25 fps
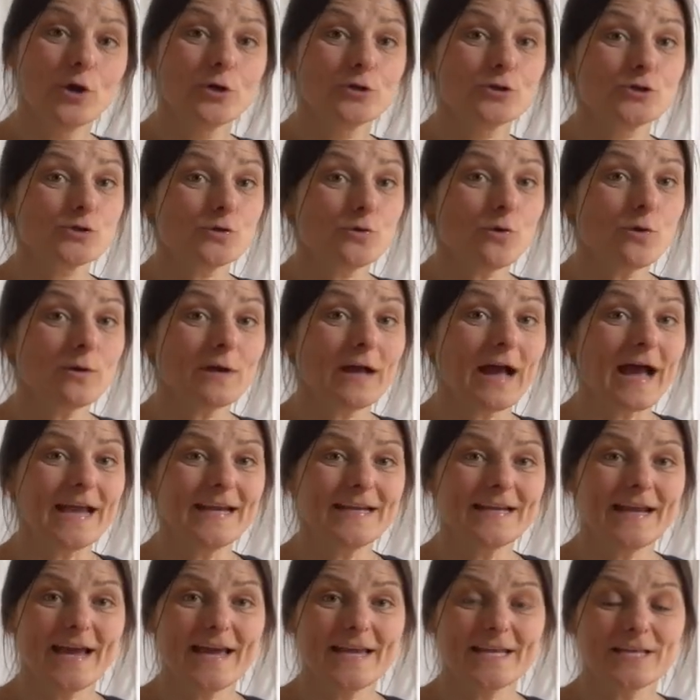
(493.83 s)
zogen
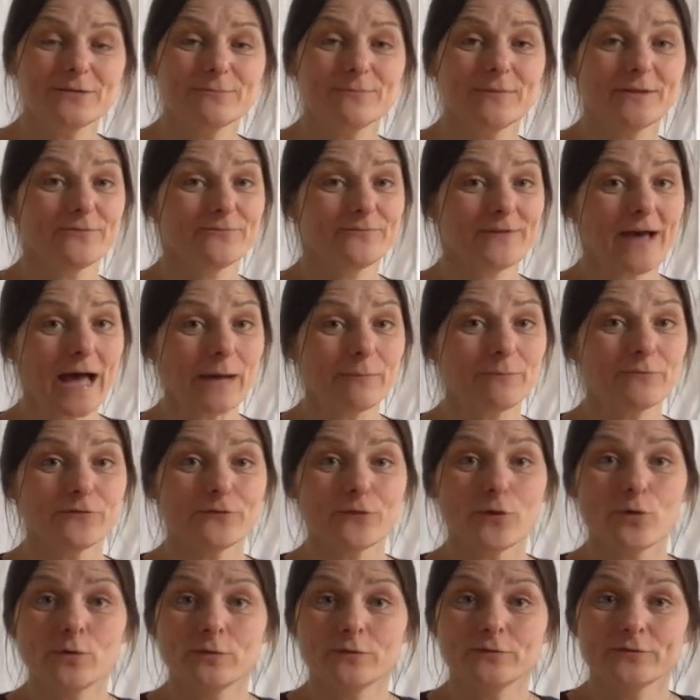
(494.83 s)
Einheiten mit
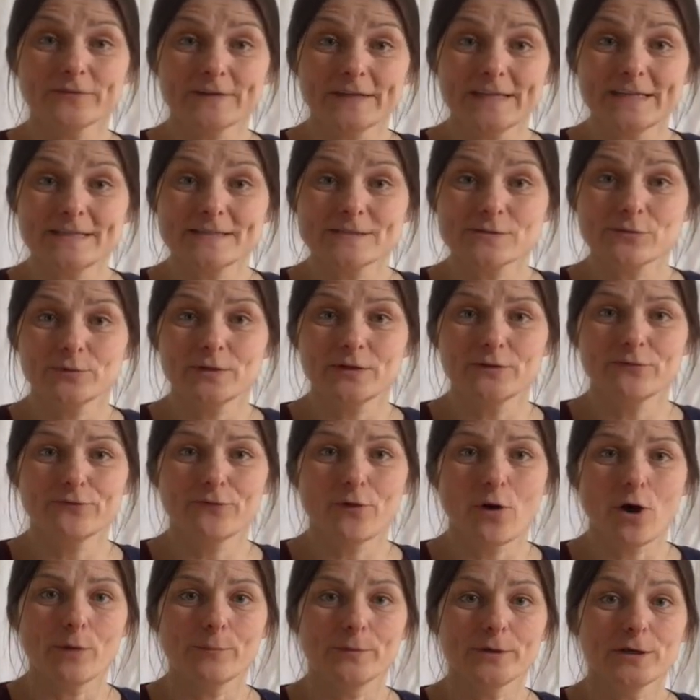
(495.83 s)
farbenfrohen
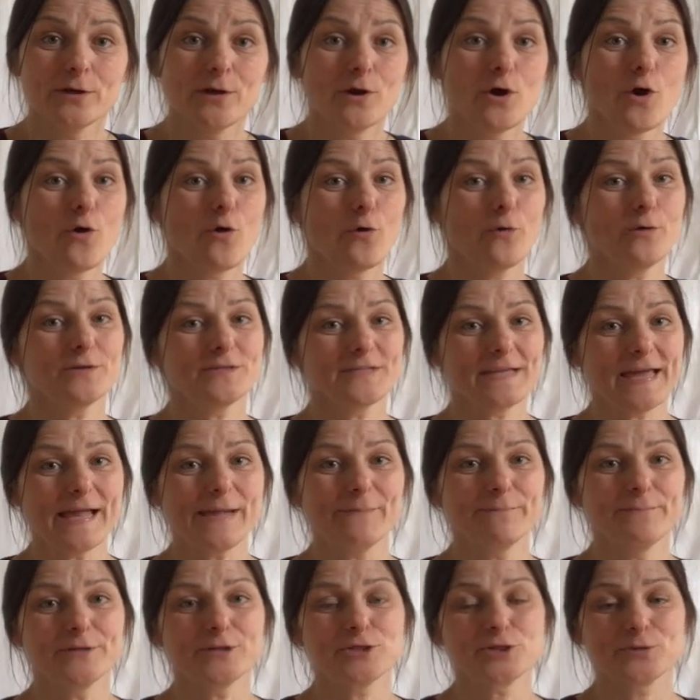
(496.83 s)
Friedensuniformen und
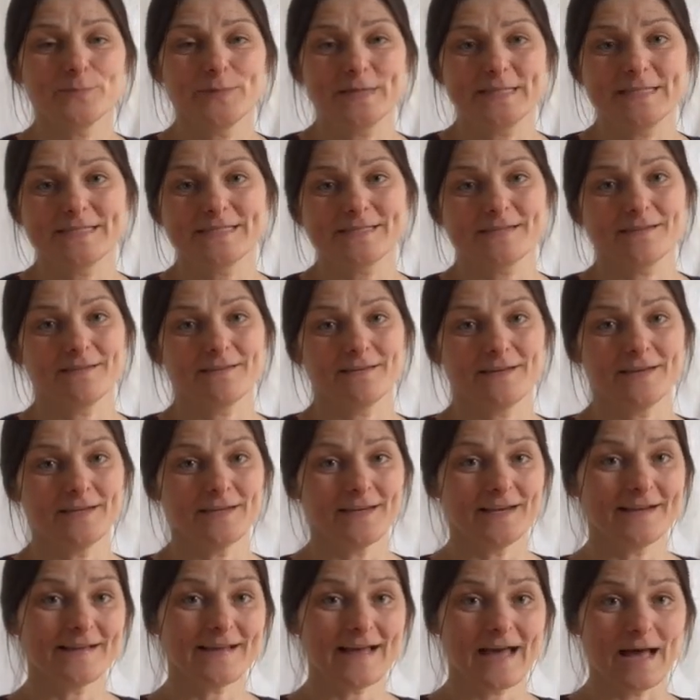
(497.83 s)
Helm mit Spitze in
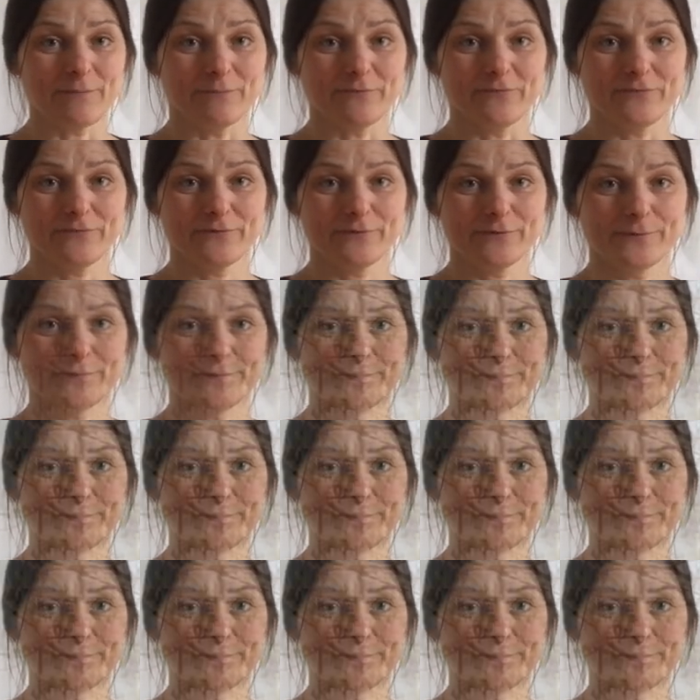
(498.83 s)
den Kampf.